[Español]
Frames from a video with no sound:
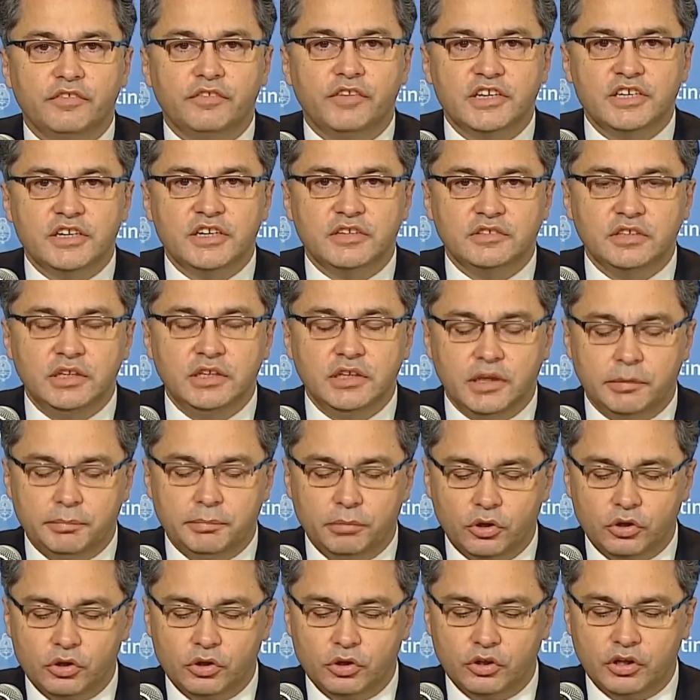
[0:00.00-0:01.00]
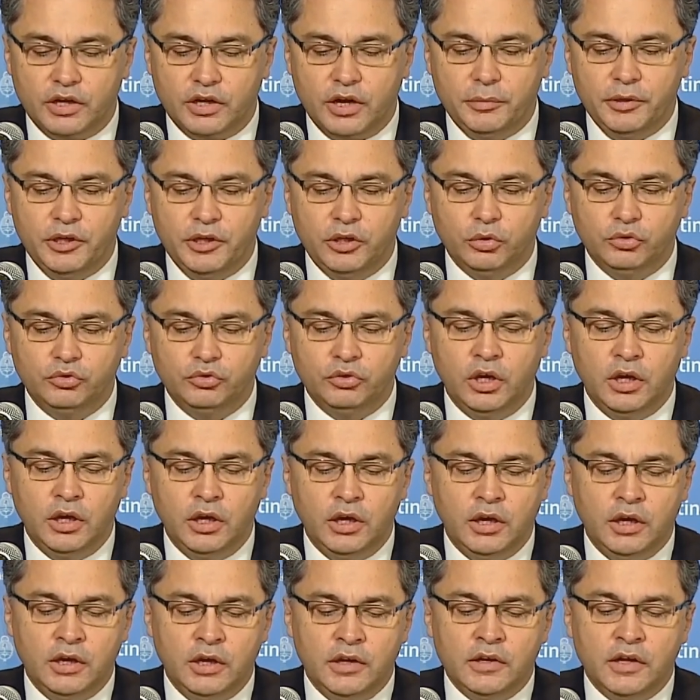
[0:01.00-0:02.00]
fallecidas por coronavirus
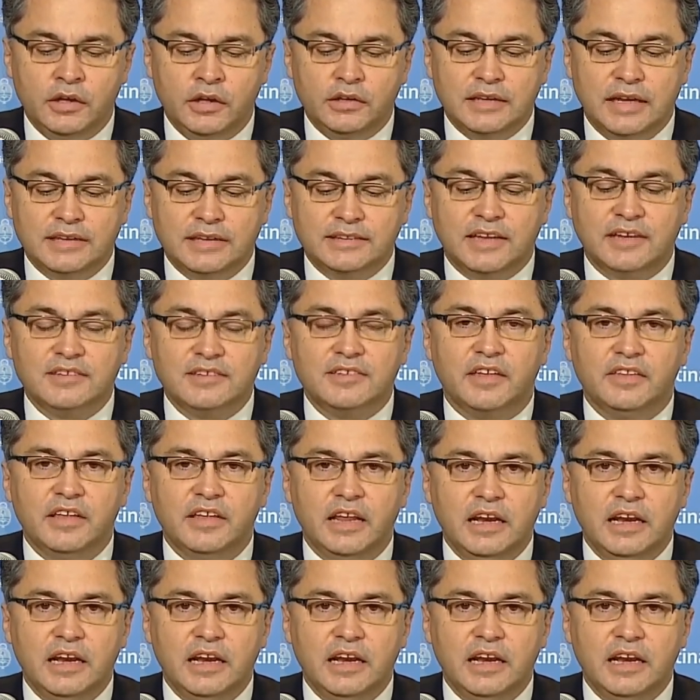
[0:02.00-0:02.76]
la tasa de